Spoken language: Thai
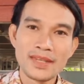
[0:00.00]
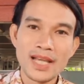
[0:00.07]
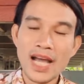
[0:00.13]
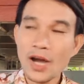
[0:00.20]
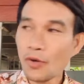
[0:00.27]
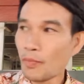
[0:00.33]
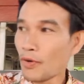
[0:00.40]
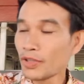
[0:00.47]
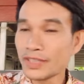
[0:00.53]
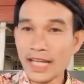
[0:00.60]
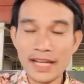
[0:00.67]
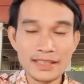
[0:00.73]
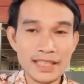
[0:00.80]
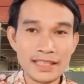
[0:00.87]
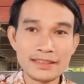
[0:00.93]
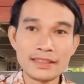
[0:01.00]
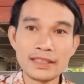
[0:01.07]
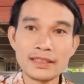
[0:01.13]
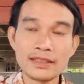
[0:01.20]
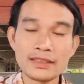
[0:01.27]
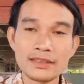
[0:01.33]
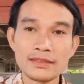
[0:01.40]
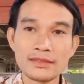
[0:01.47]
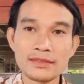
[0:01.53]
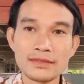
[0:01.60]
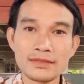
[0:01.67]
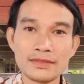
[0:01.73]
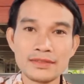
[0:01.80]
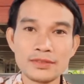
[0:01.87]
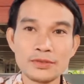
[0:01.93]
อ้าวพอศาลตัดสิน
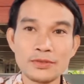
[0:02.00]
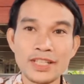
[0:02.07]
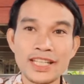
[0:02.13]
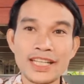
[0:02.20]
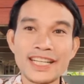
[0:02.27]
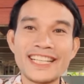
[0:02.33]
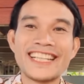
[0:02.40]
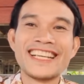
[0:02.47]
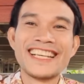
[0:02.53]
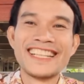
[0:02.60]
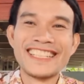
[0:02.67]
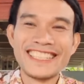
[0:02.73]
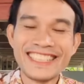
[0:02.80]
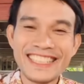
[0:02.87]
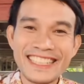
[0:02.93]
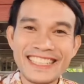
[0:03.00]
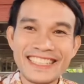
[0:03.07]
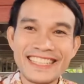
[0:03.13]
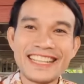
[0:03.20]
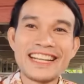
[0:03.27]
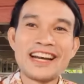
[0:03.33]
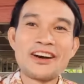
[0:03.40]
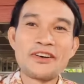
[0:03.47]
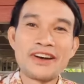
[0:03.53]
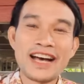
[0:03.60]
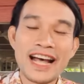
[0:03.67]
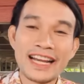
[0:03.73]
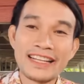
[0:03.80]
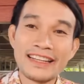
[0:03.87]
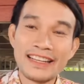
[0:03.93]
อยู่ในคดีนาดาว
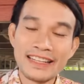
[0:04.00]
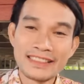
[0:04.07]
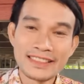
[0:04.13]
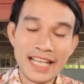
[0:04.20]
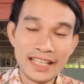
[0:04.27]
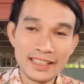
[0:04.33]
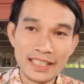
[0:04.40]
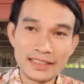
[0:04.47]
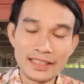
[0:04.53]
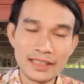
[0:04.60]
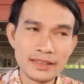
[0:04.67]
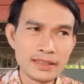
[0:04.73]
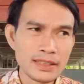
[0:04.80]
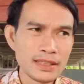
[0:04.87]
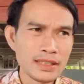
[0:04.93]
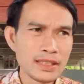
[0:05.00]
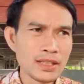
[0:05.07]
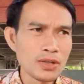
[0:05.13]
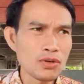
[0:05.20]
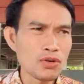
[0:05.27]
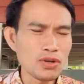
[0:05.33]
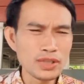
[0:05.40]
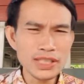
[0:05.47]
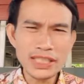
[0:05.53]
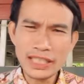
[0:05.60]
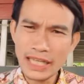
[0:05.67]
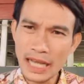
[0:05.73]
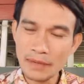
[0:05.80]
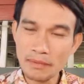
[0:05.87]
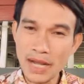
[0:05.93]
คารนี่นะศาลตัดสิน คนยิ่ง
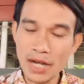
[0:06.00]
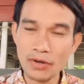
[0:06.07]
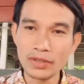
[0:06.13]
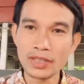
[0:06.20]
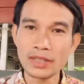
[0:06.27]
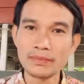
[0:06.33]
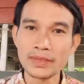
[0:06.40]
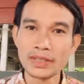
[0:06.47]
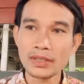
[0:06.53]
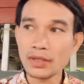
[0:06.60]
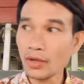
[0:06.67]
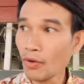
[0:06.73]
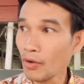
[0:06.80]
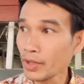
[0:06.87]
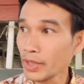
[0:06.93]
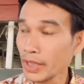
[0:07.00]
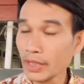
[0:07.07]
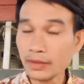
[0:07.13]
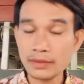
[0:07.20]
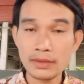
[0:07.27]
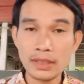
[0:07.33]
รักมากกว่าเดิมอีกโกรธอีก